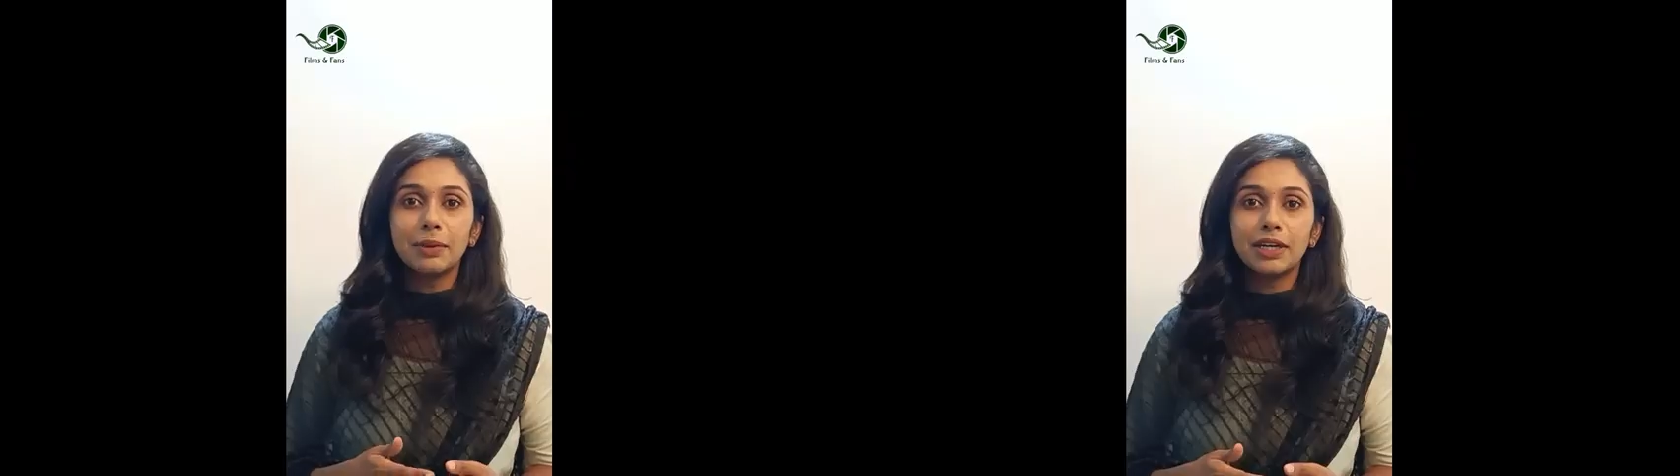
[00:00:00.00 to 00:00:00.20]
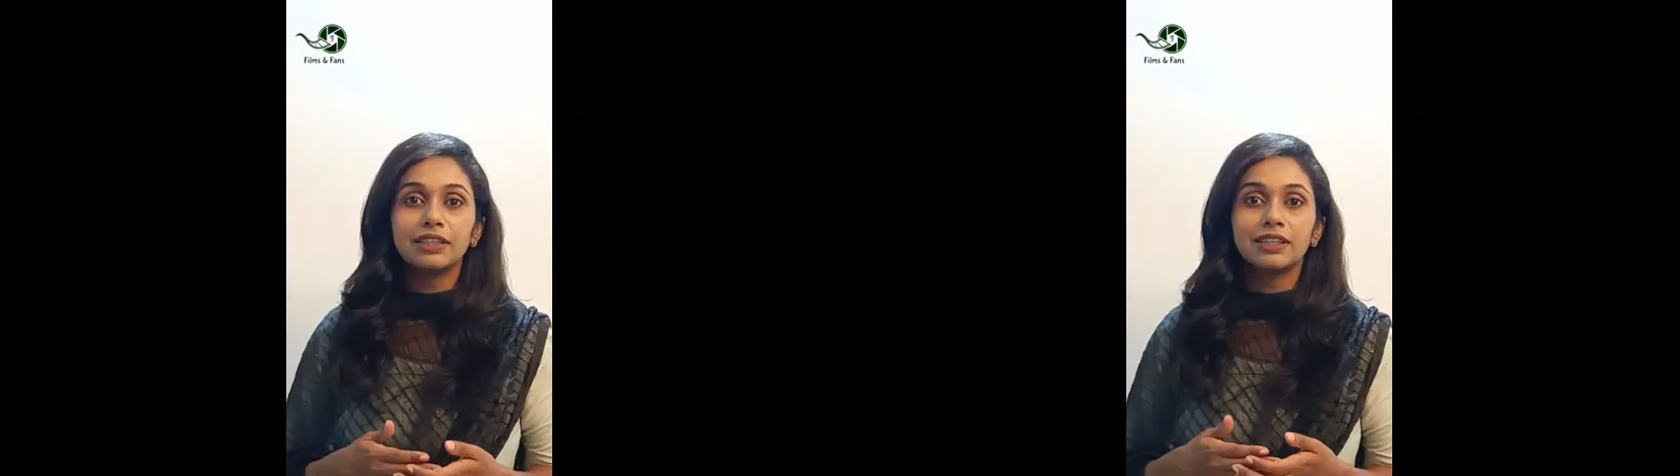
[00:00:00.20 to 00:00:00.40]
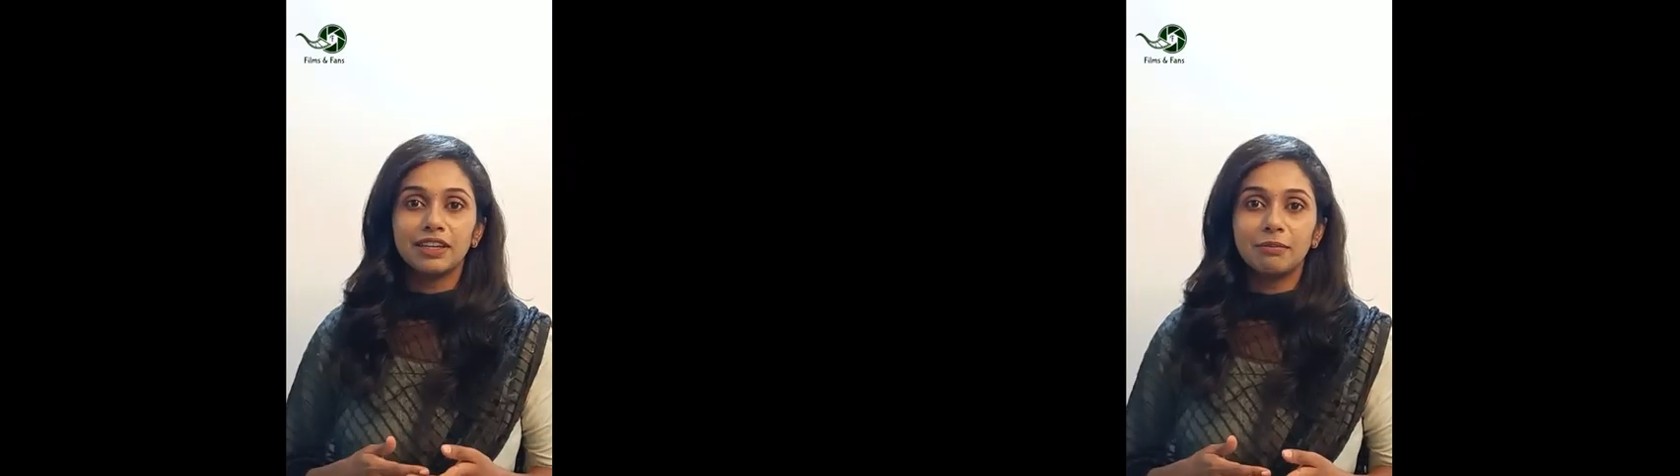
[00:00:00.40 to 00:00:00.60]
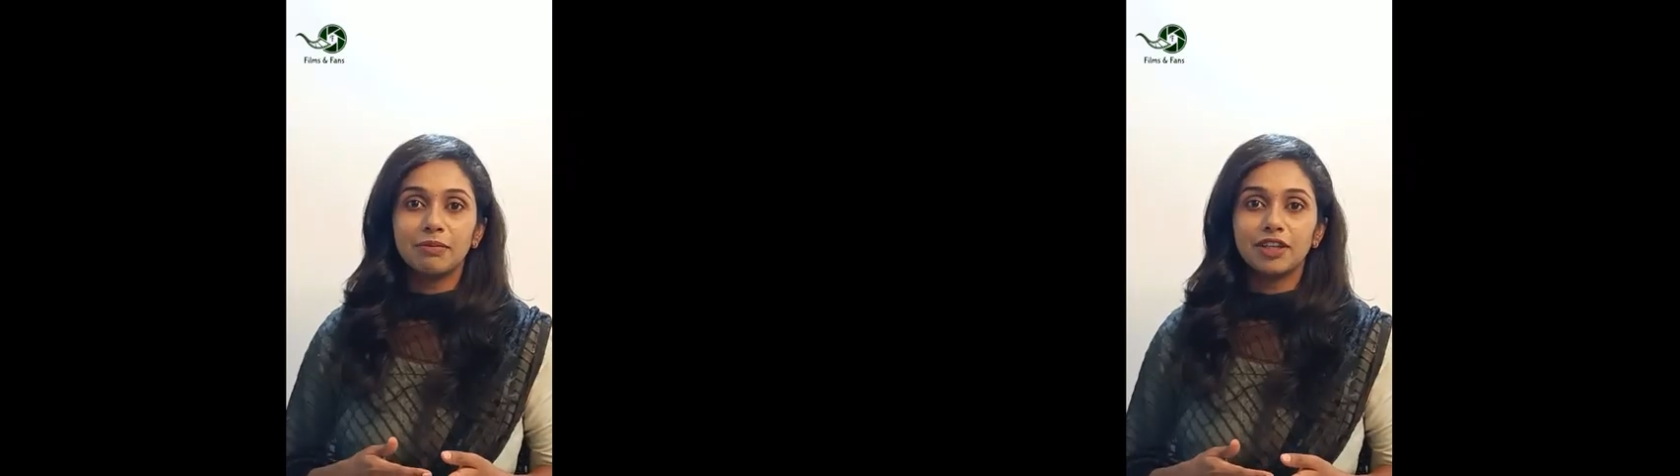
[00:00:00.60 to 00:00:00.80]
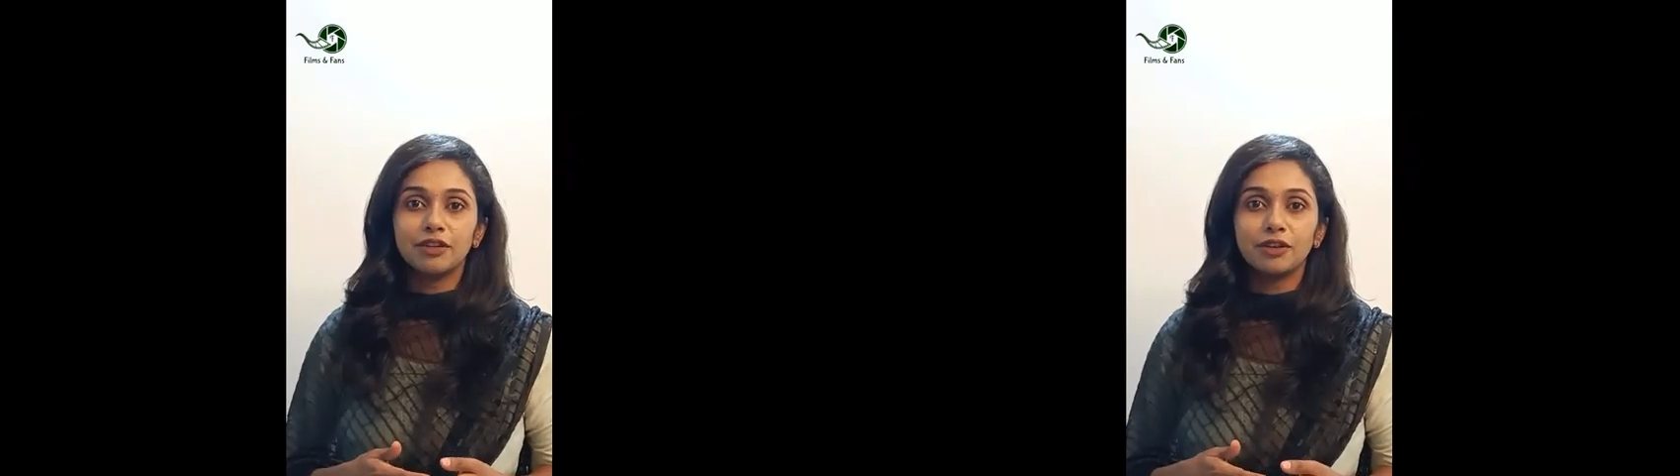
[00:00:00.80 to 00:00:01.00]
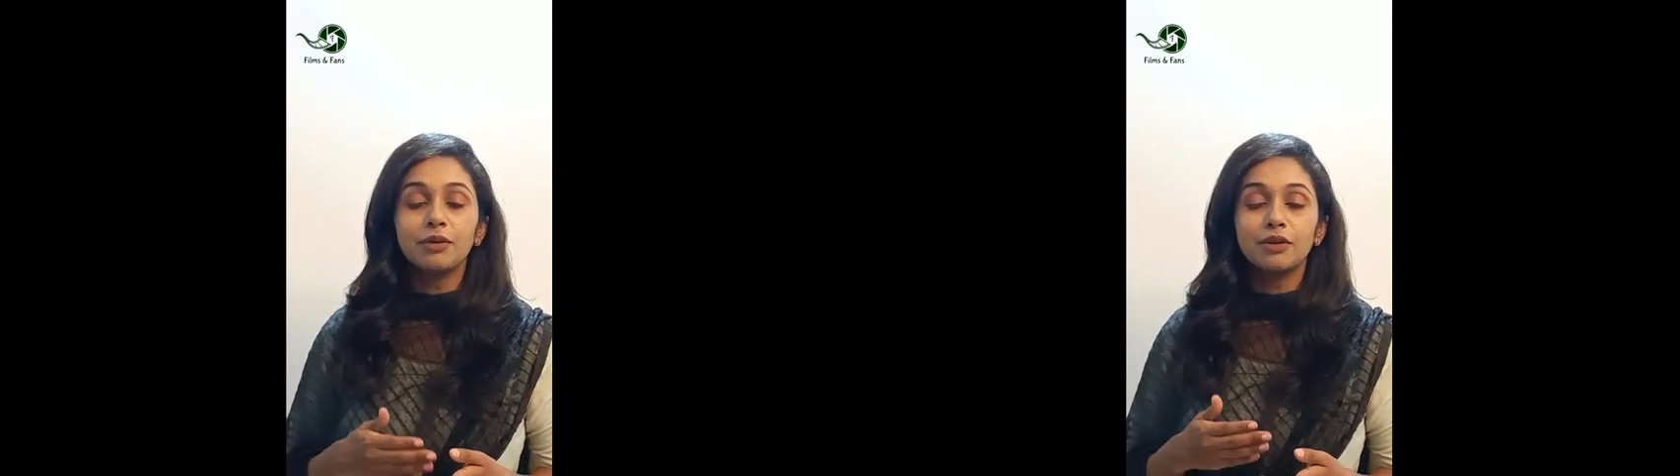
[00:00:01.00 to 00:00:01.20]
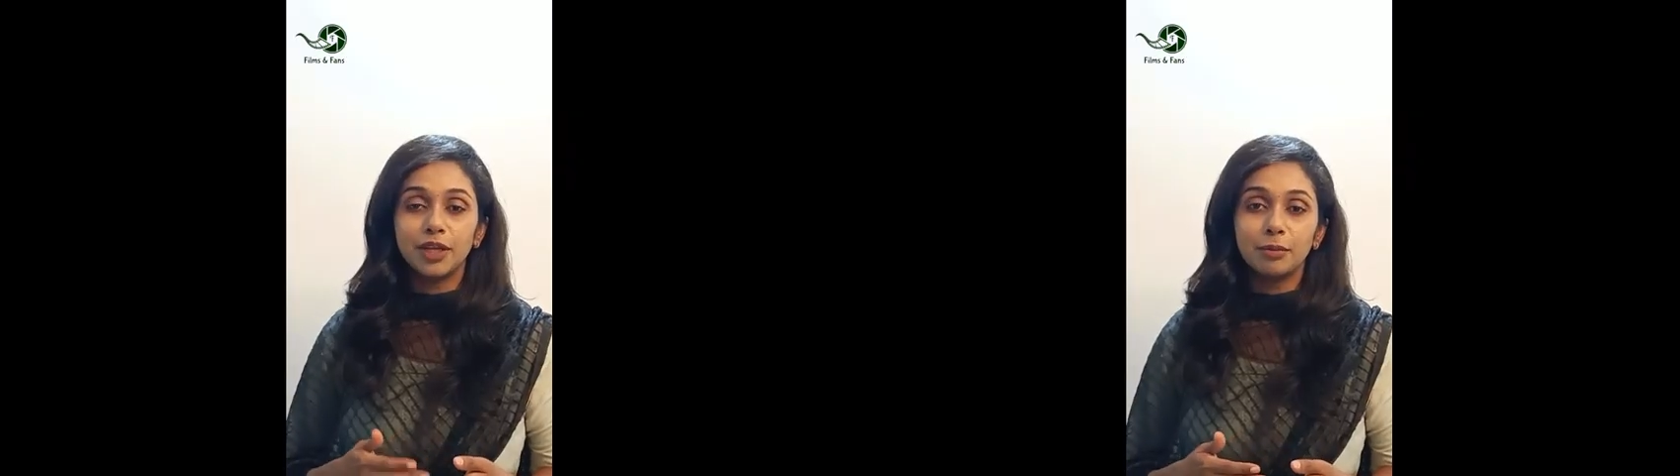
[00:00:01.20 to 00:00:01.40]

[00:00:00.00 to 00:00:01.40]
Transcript: படத்தை டைரக்ட் பண்றவர் ஒரு